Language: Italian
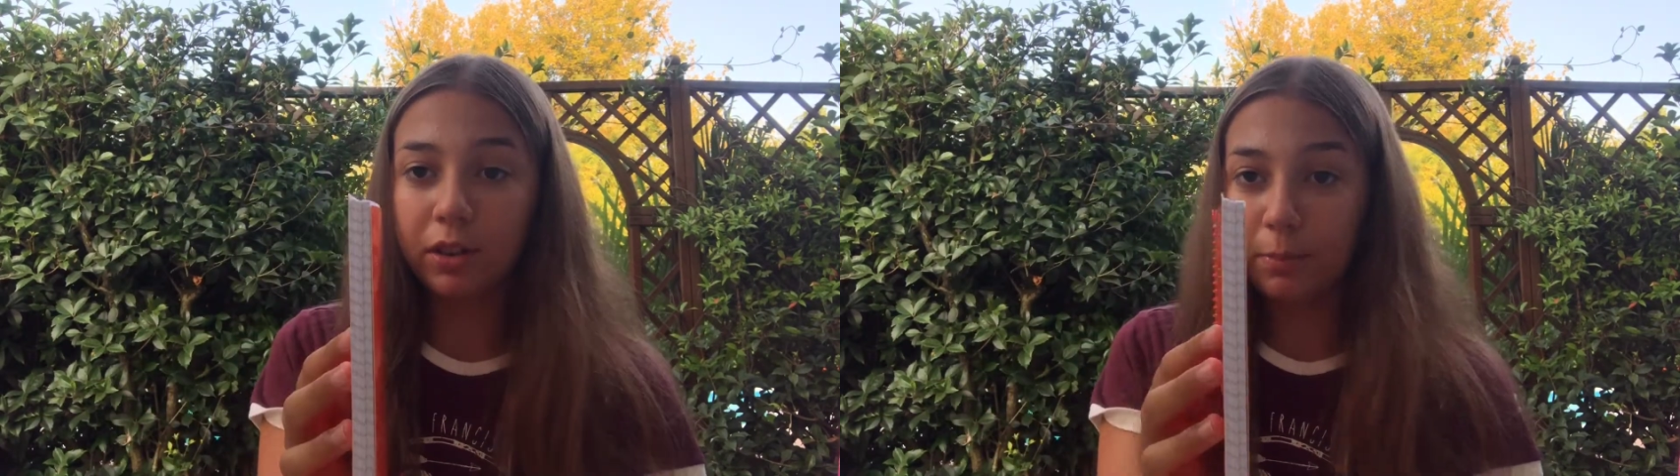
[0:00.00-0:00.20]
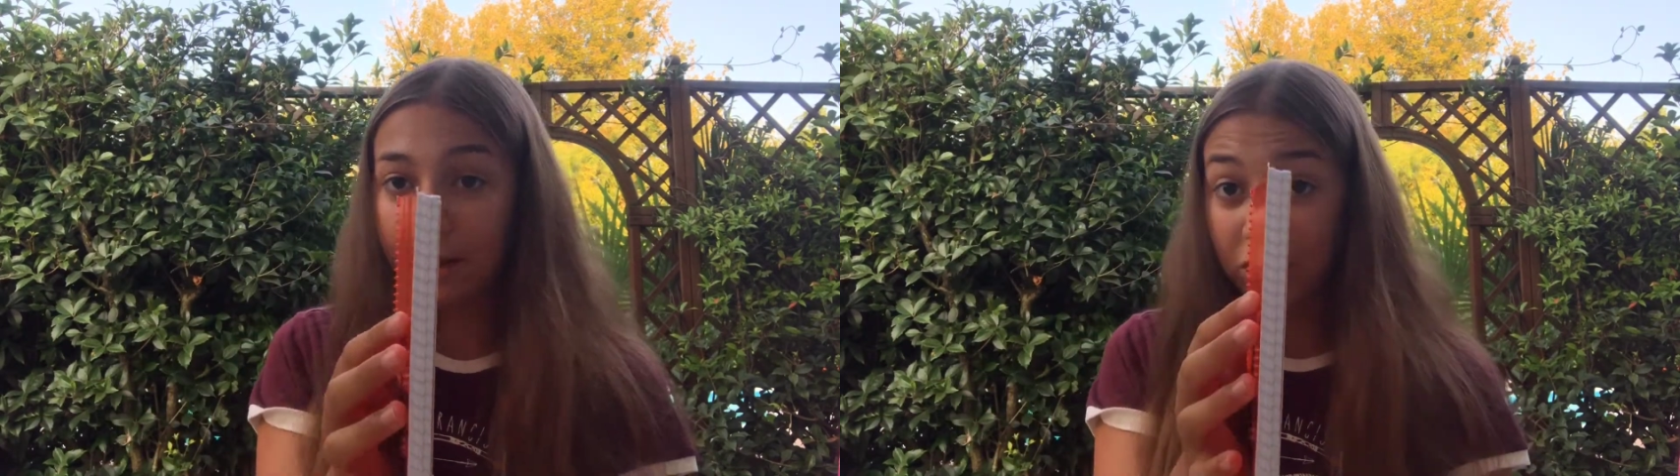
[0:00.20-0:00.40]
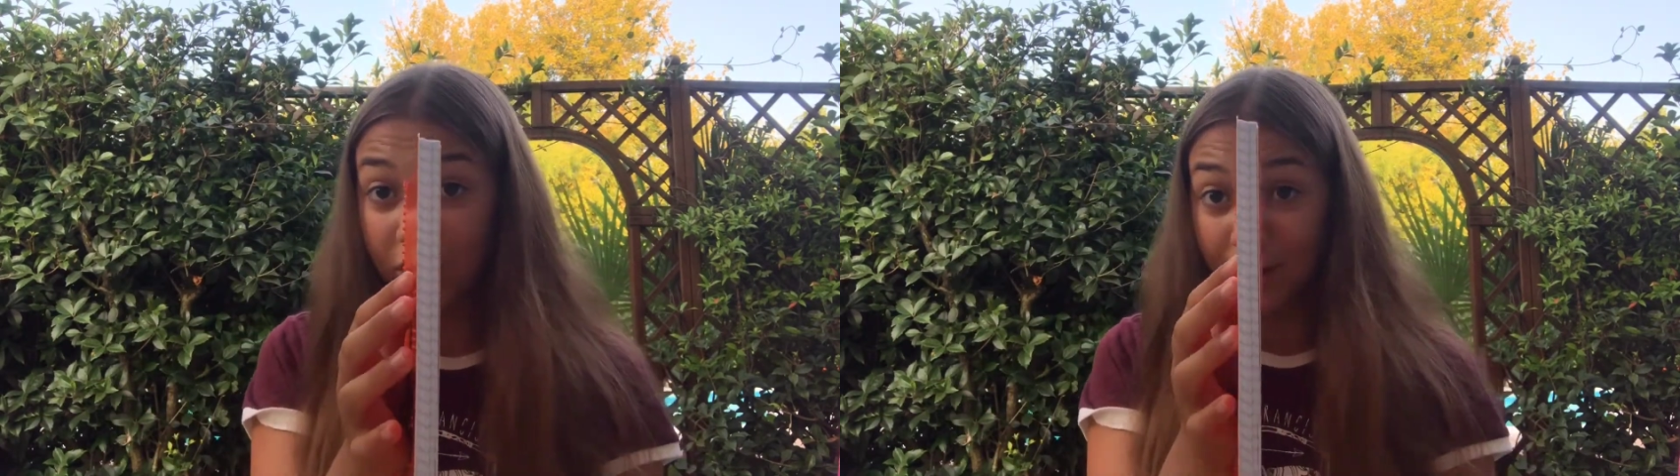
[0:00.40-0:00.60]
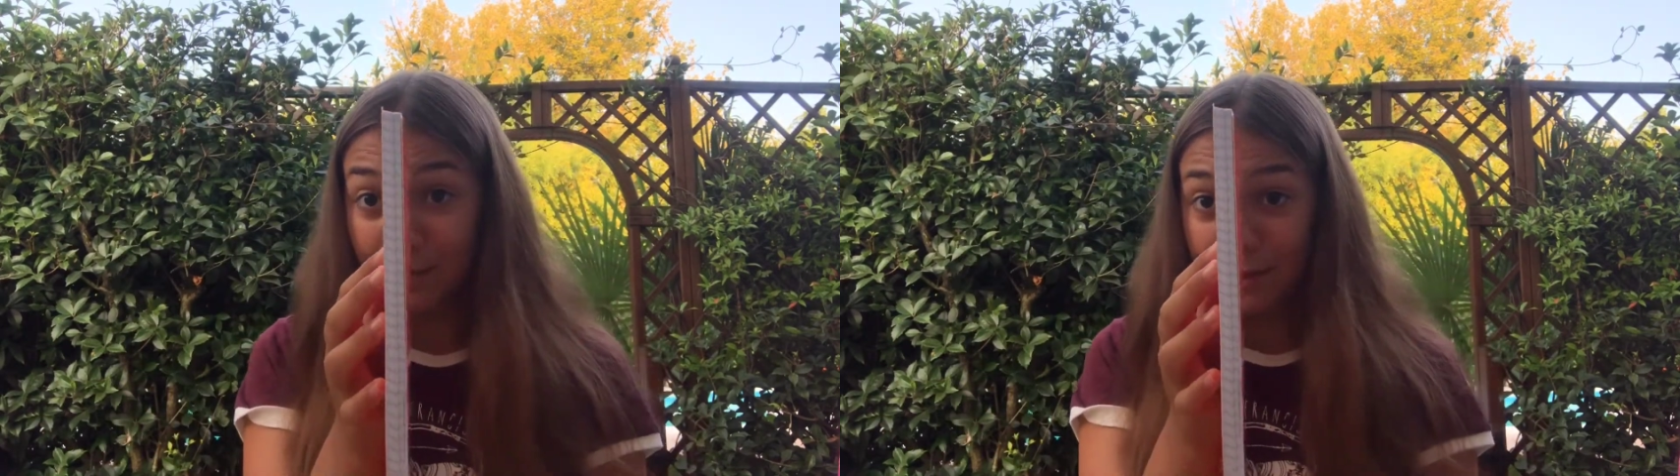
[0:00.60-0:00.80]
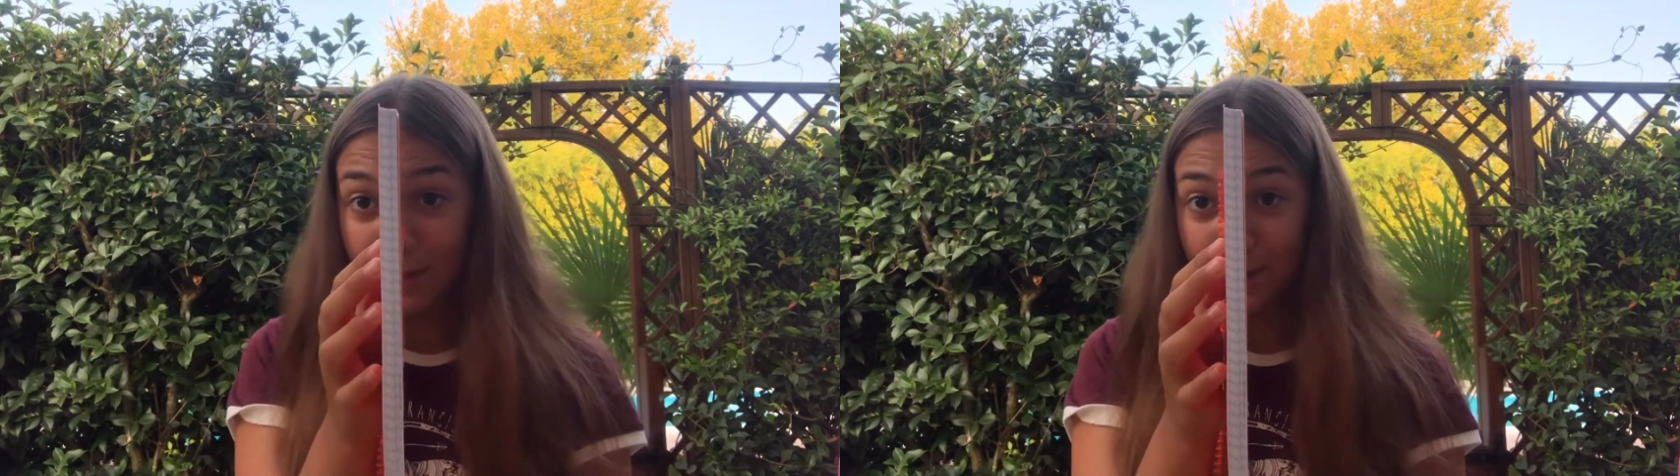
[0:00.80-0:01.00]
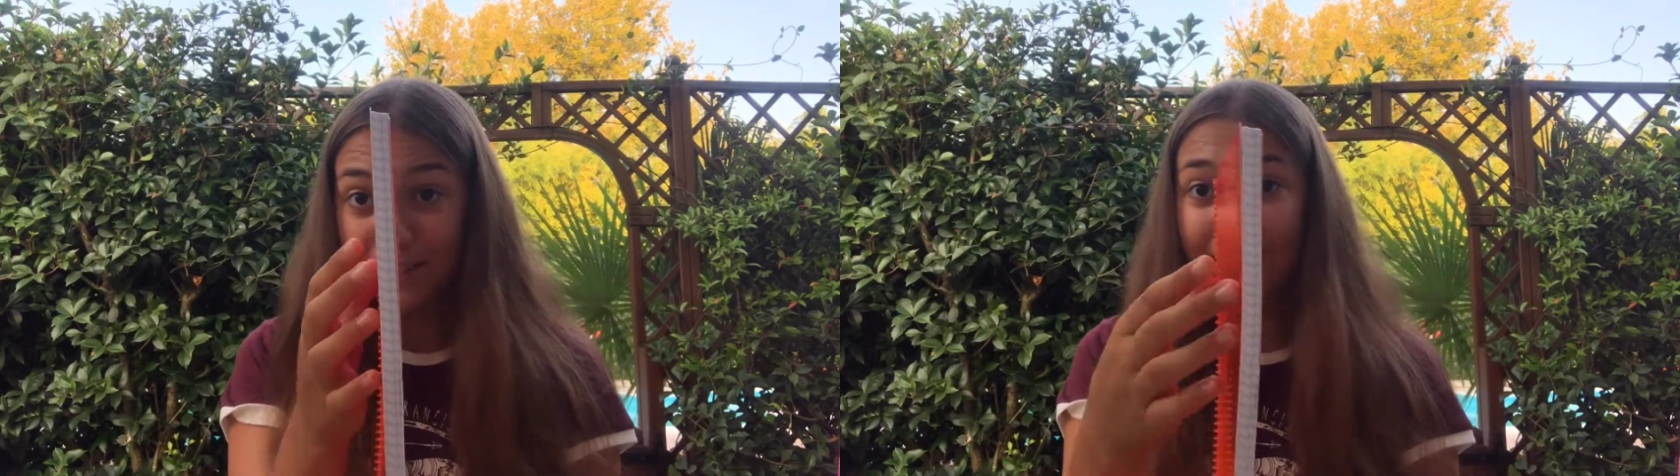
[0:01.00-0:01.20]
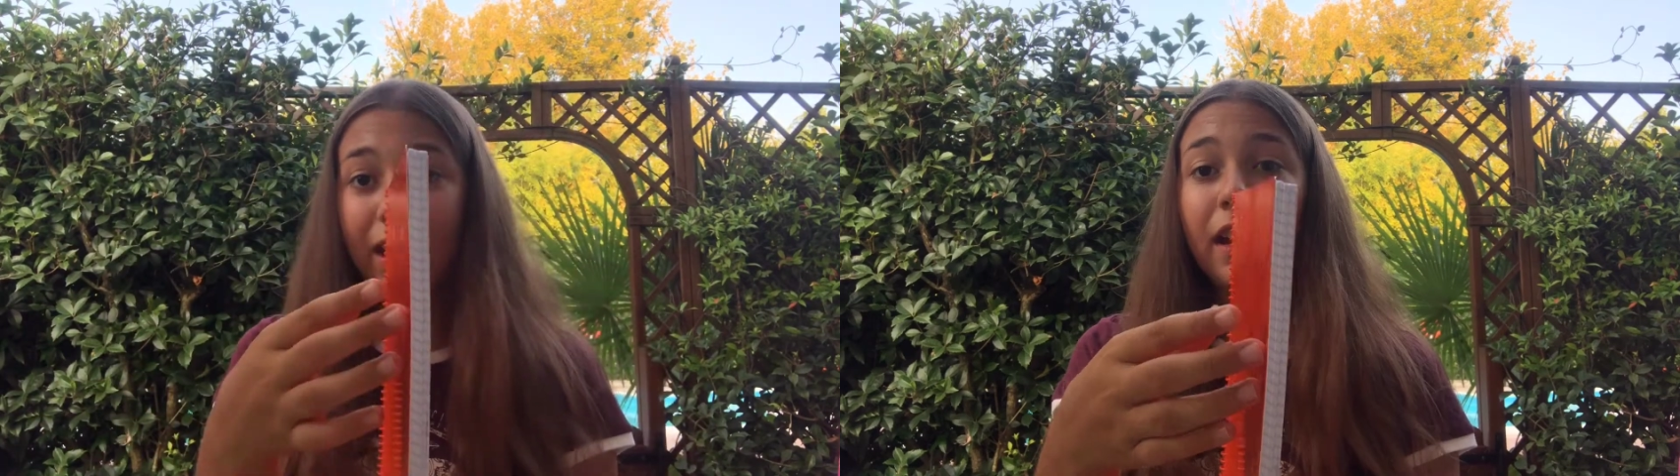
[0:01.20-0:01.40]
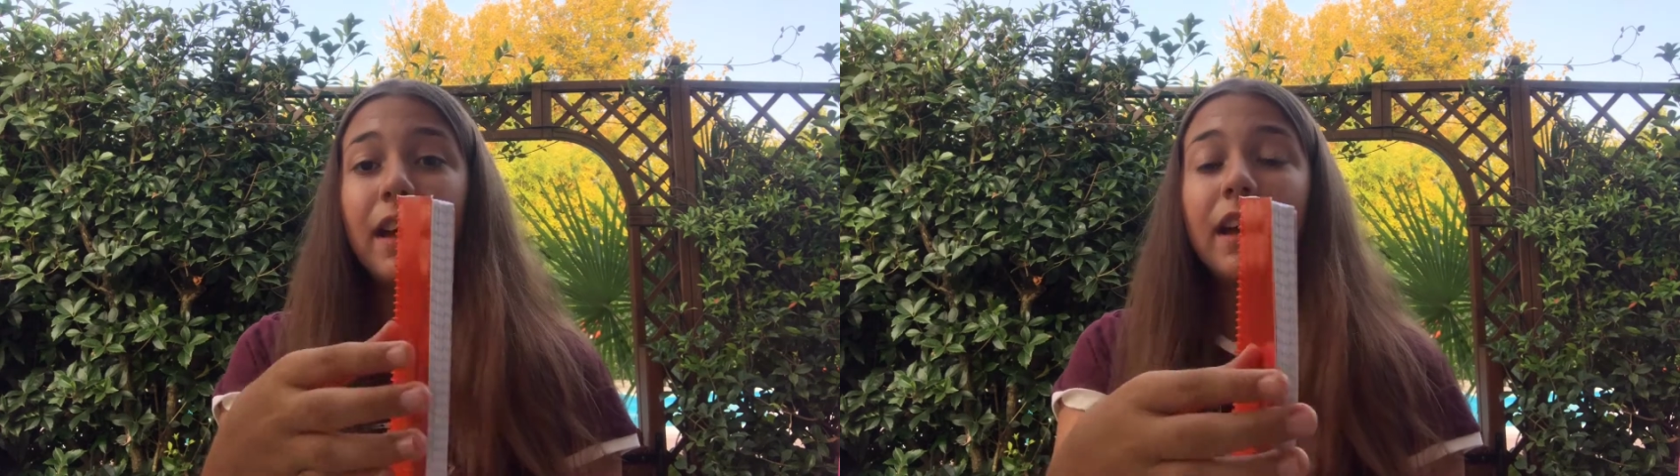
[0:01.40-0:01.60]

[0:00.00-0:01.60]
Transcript: di pagine come potete vedere.